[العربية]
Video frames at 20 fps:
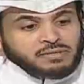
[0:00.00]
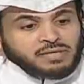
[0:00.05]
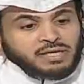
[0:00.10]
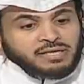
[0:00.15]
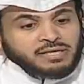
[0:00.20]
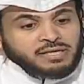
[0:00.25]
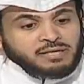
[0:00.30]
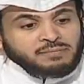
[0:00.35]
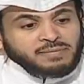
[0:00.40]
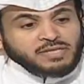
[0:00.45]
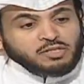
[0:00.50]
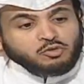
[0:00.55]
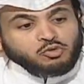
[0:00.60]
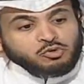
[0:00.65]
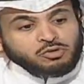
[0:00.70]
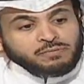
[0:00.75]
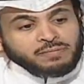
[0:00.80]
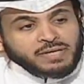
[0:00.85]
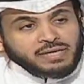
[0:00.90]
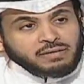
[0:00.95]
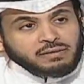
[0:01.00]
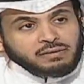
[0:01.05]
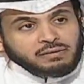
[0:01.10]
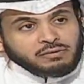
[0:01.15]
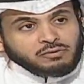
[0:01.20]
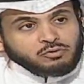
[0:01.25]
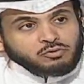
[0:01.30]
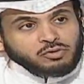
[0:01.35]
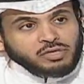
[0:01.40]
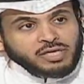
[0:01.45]
أحيانا ما تكون مرض
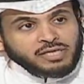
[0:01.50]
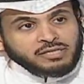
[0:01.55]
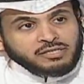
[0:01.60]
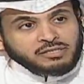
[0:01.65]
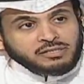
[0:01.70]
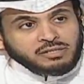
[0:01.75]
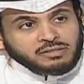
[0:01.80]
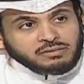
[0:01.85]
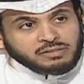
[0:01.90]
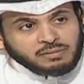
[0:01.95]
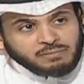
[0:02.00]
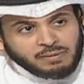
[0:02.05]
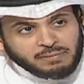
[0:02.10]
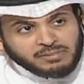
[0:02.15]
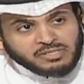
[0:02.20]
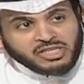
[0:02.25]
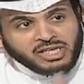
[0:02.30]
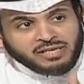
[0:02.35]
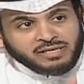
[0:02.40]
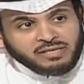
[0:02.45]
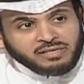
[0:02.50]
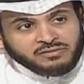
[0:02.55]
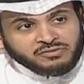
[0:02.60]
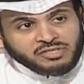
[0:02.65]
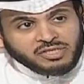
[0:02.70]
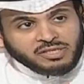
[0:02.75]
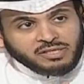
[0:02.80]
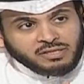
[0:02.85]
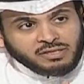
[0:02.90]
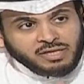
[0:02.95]
تكون هذه تسمى مشاكل
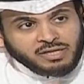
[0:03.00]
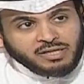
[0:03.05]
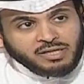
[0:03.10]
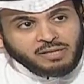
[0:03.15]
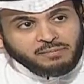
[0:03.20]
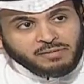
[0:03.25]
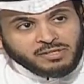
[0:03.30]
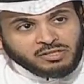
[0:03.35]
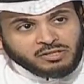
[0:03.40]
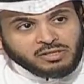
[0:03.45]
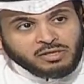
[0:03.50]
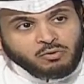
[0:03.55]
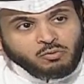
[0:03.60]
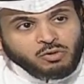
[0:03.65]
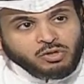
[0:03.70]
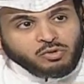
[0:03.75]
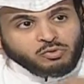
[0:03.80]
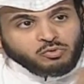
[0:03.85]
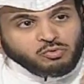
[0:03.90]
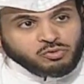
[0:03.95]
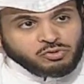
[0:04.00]
نفسيه لكن أيوة. لما تتطور